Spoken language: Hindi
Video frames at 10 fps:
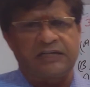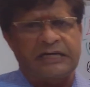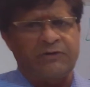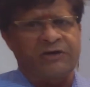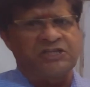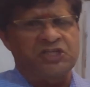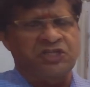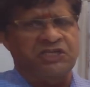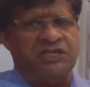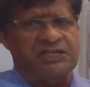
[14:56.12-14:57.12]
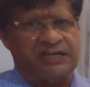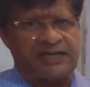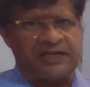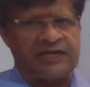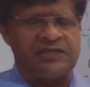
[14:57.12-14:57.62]
जा रहा है वह अच्छे से किया जा रहा
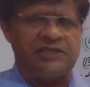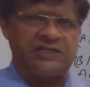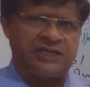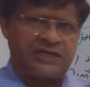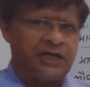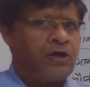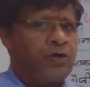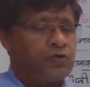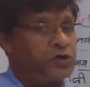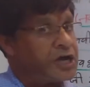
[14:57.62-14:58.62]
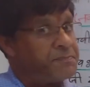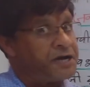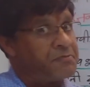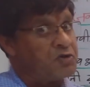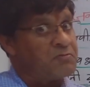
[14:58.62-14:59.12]
है या नहीं किया जा रहा है तो यहाँ पर
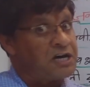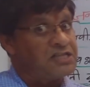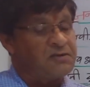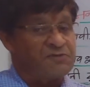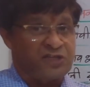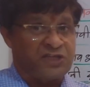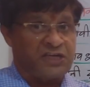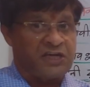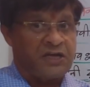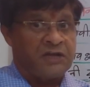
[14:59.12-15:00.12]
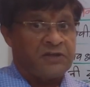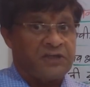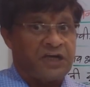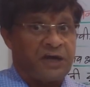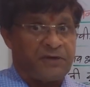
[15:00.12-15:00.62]
आपको ये बात समझनी है
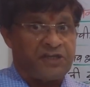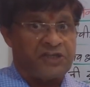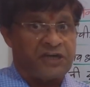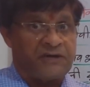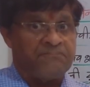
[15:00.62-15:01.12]
कि हमेशा